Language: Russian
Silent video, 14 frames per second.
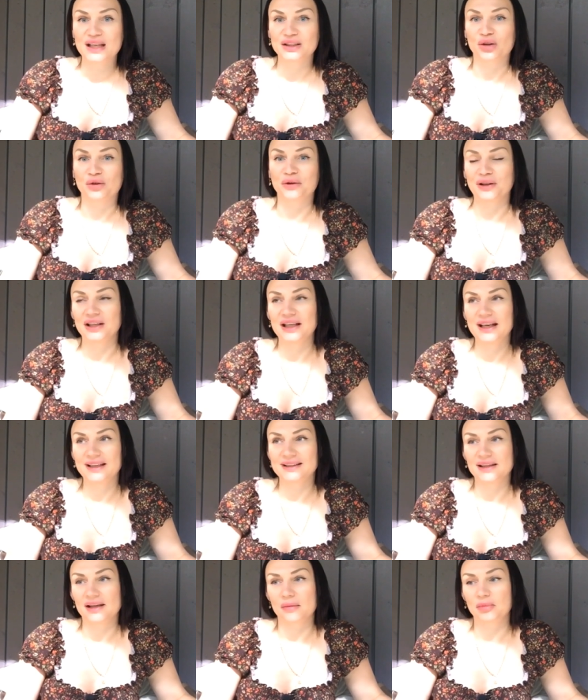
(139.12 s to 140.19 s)
такое
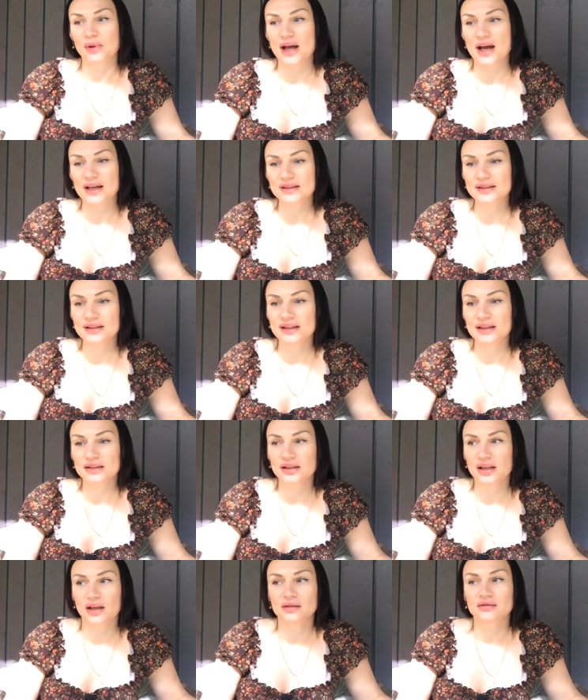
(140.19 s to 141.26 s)
летнее платье
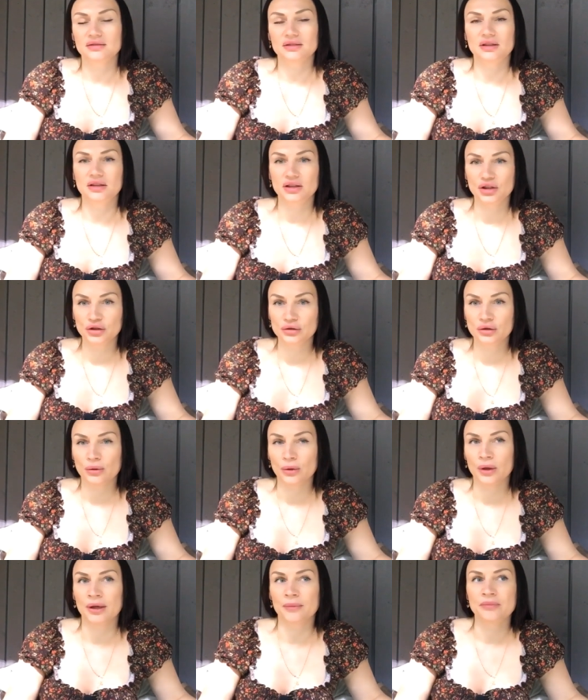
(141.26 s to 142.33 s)
на э,
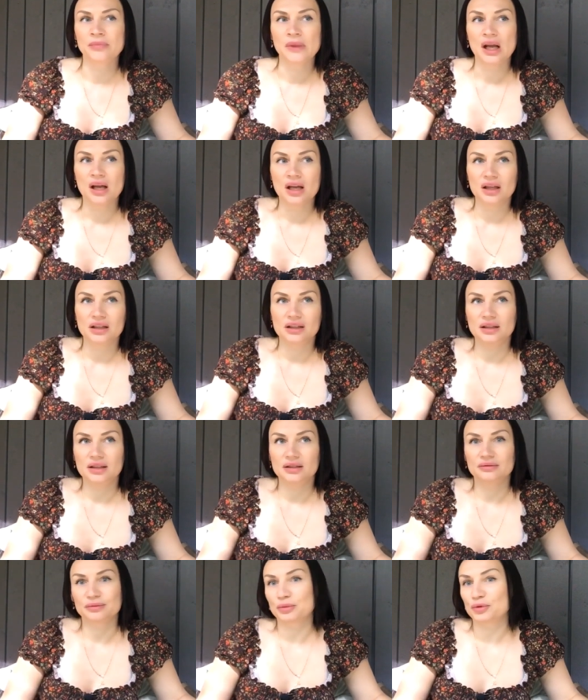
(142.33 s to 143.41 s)
льняное.
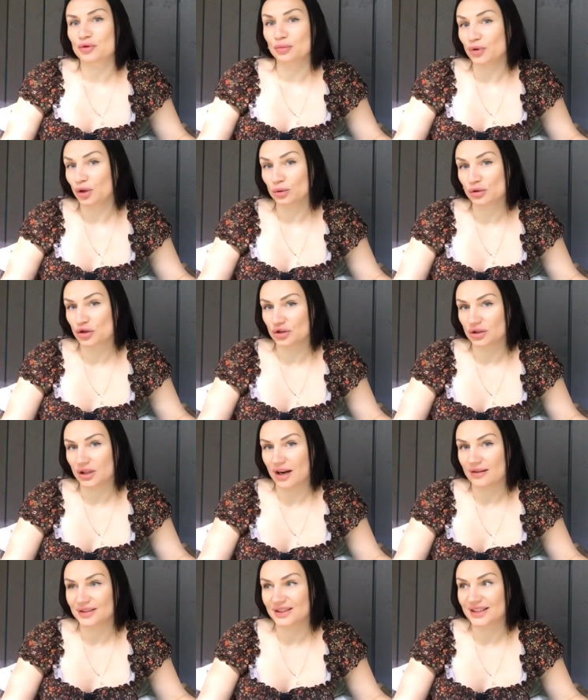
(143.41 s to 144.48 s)
И, в общем, мне очень
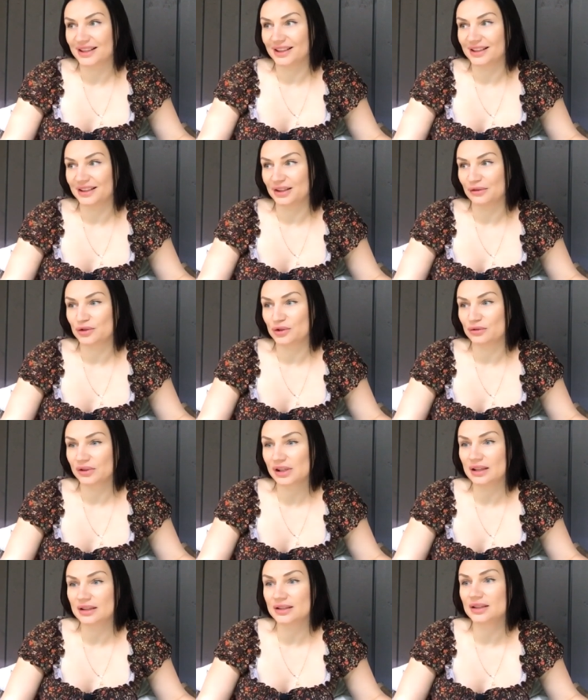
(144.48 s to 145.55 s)
нравится, как это все
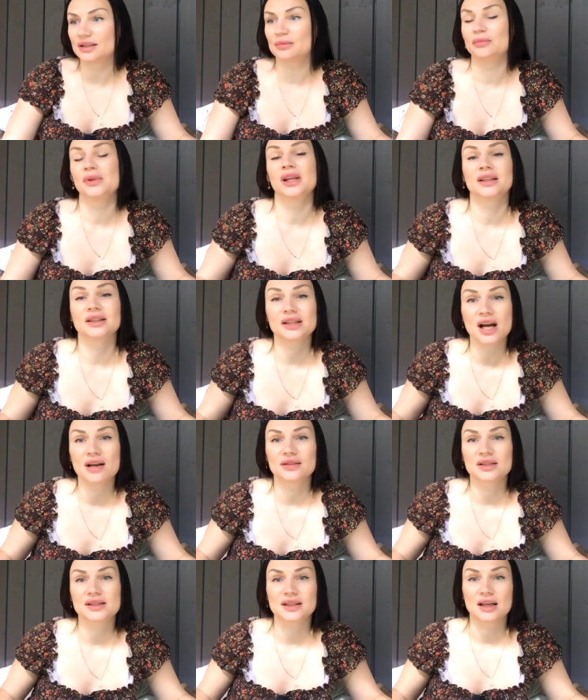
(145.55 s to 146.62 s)
выглядит. Мне
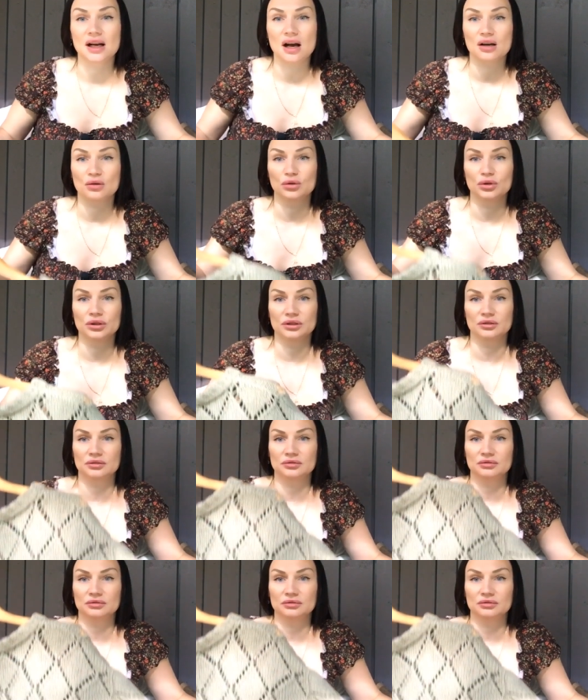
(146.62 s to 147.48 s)
нравится, как он